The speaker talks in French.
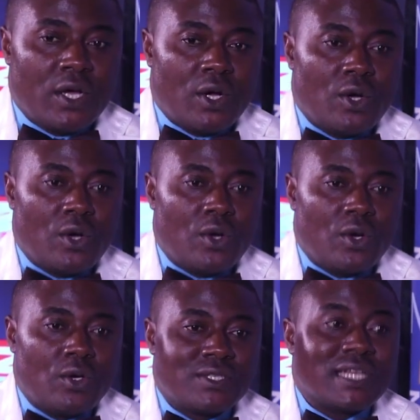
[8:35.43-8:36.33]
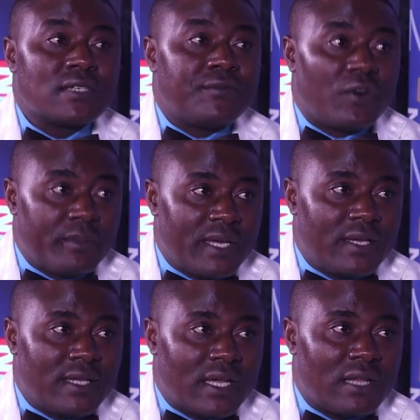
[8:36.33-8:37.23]
euh, d'être formés
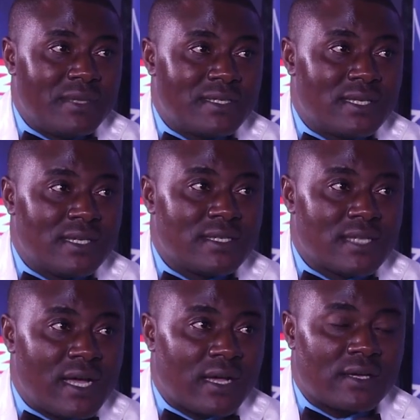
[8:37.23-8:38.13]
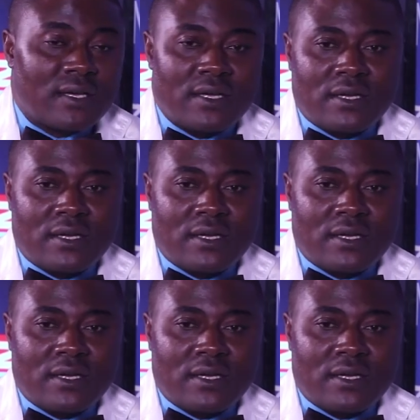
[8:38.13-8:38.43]
dans les métiers des arts et